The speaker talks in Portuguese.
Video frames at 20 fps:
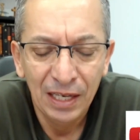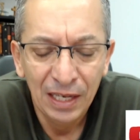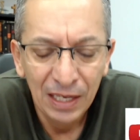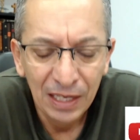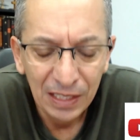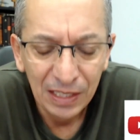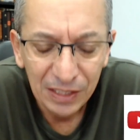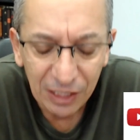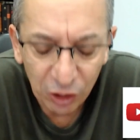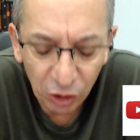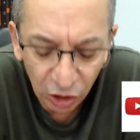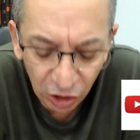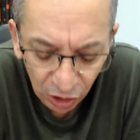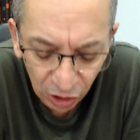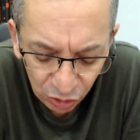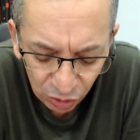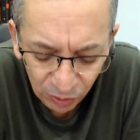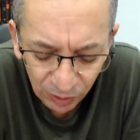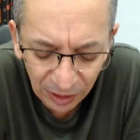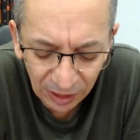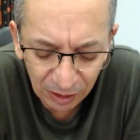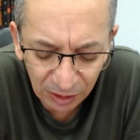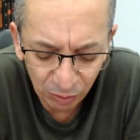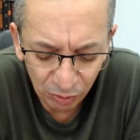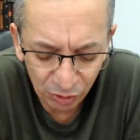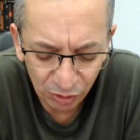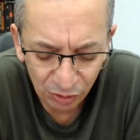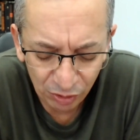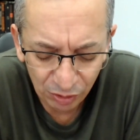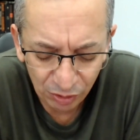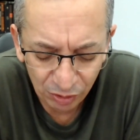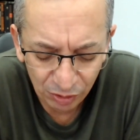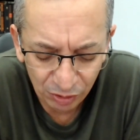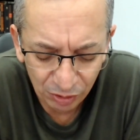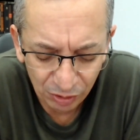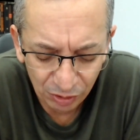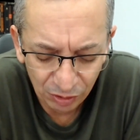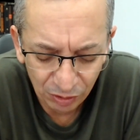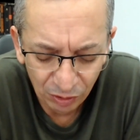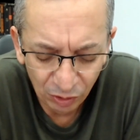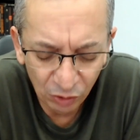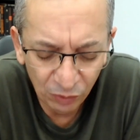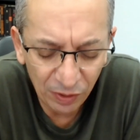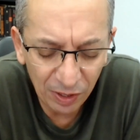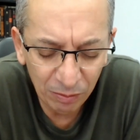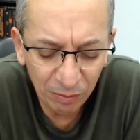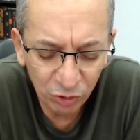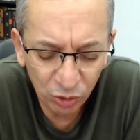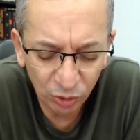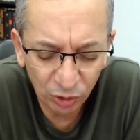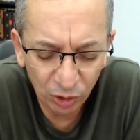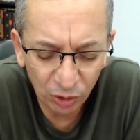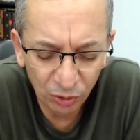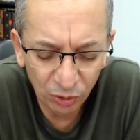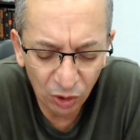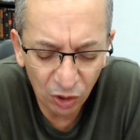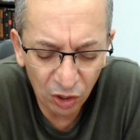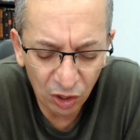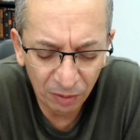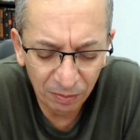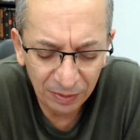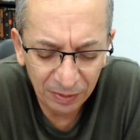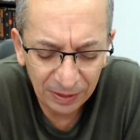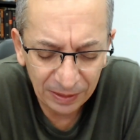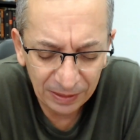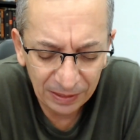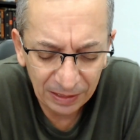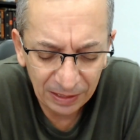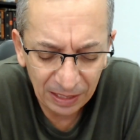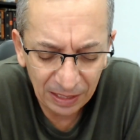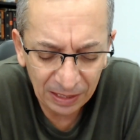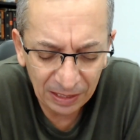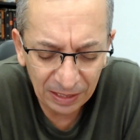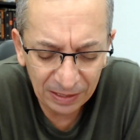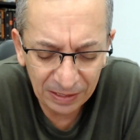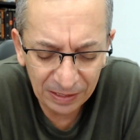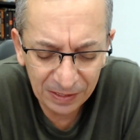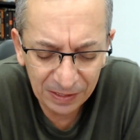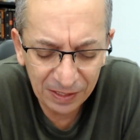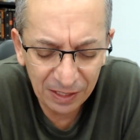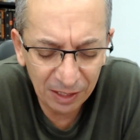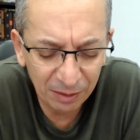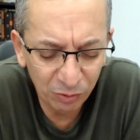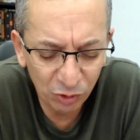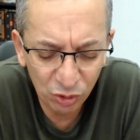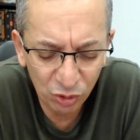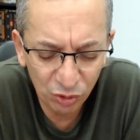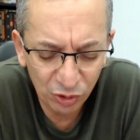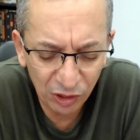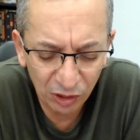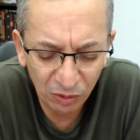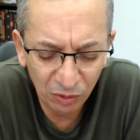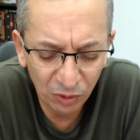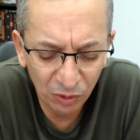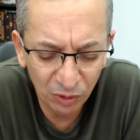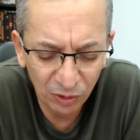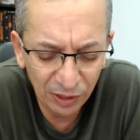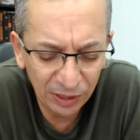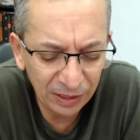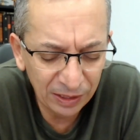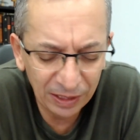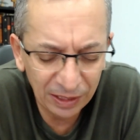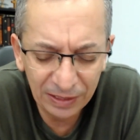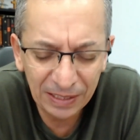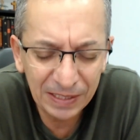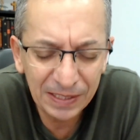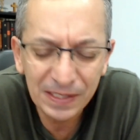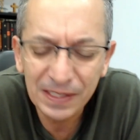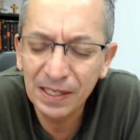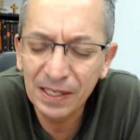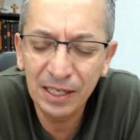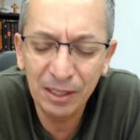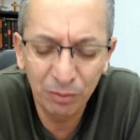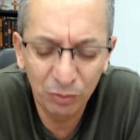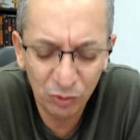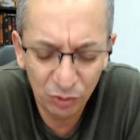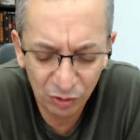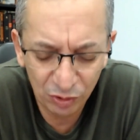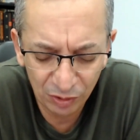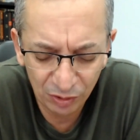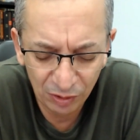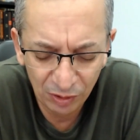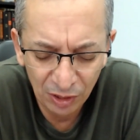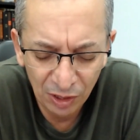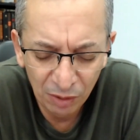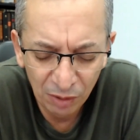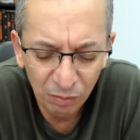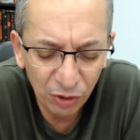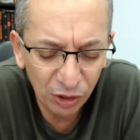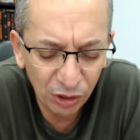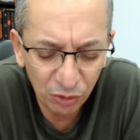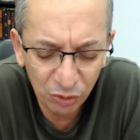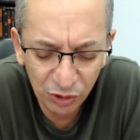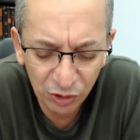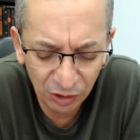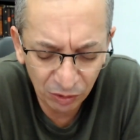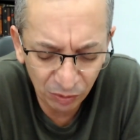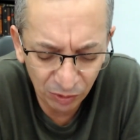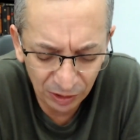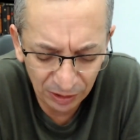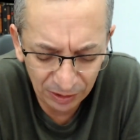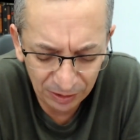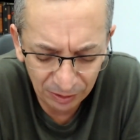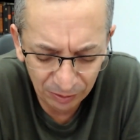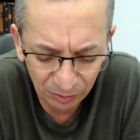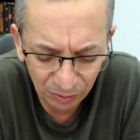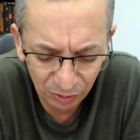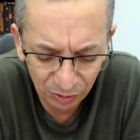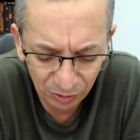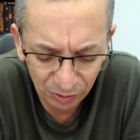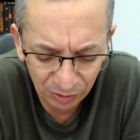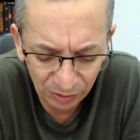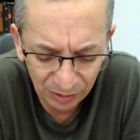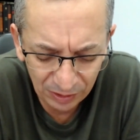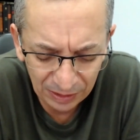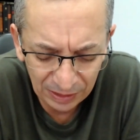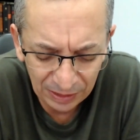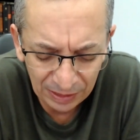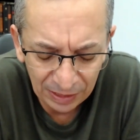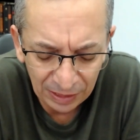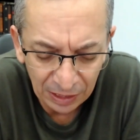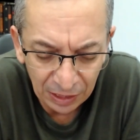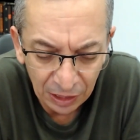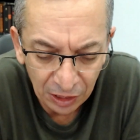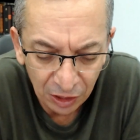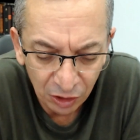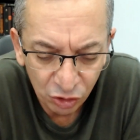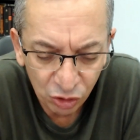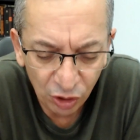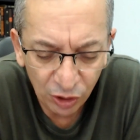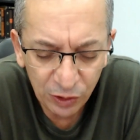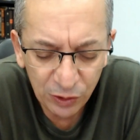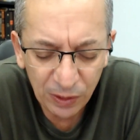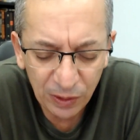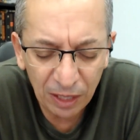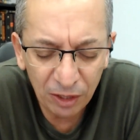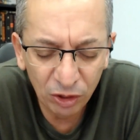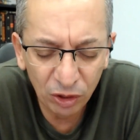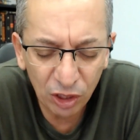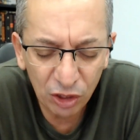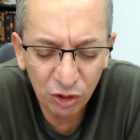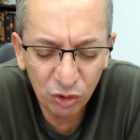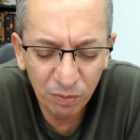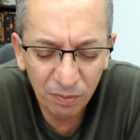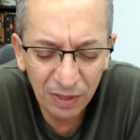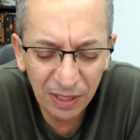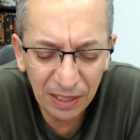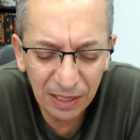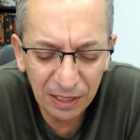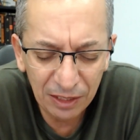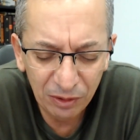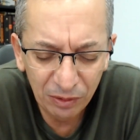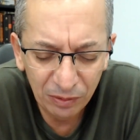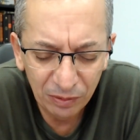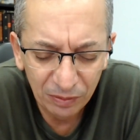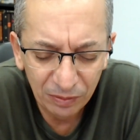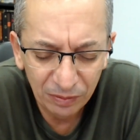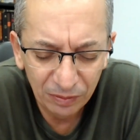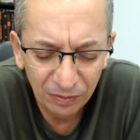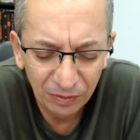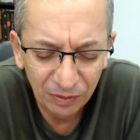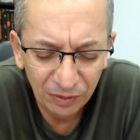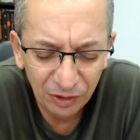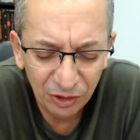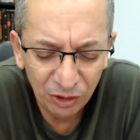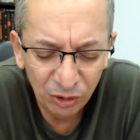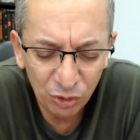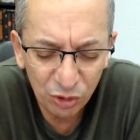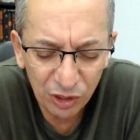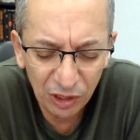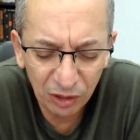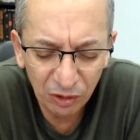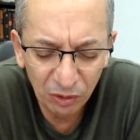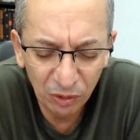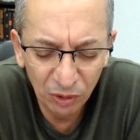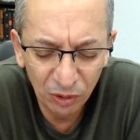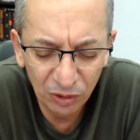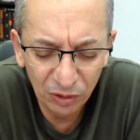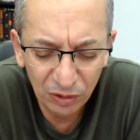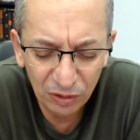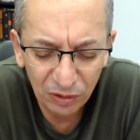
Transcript: Senhor nosso Deus, louvamos o teu nome, agradecemos o Senhor, engrandecemos, porque o Senhor é Deus. O Senhor está no nosso meio e o Senhor